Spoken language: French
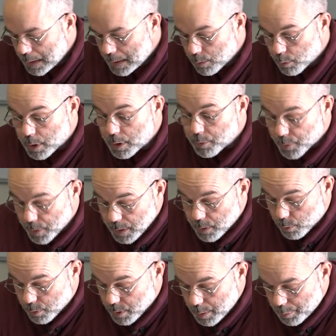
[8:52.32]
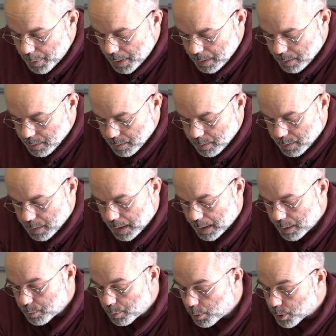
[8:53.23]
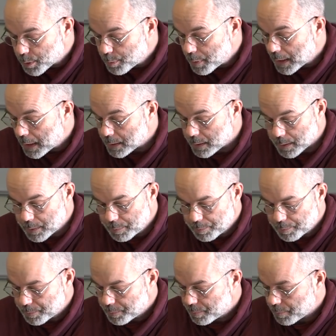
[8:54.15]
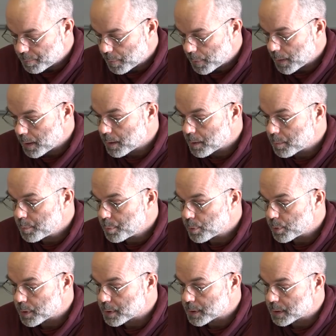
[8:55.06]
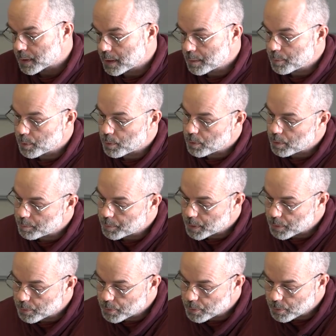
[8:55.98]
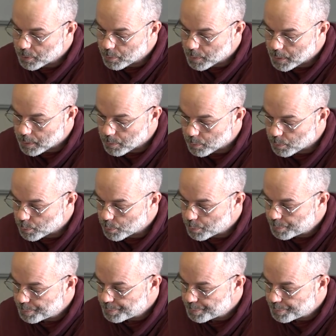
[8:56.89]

Donc ils finissent aussi par euh, créer une branche maladie euh, pour leur système en, en 1962.